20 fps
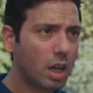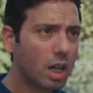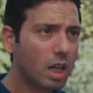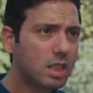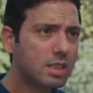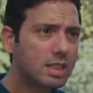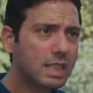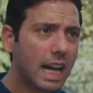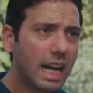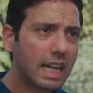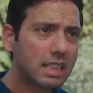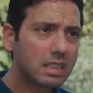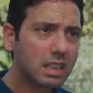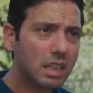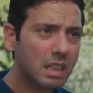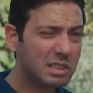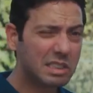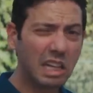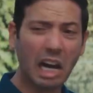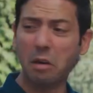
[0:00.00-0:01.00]
لك خلاص يا حسن
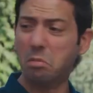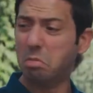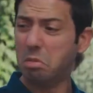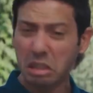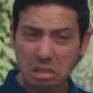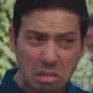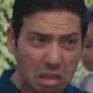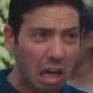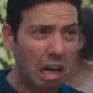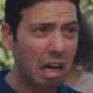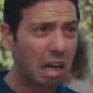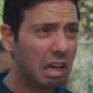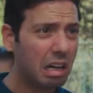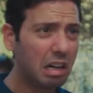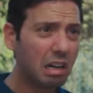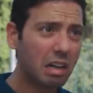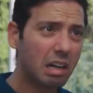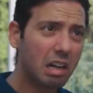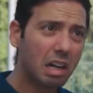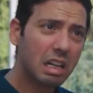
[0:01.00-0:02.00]
إيه صاحبتها
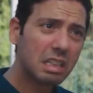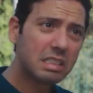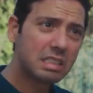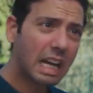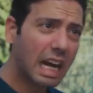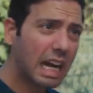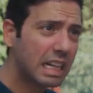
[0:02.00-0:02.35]
خلاص يا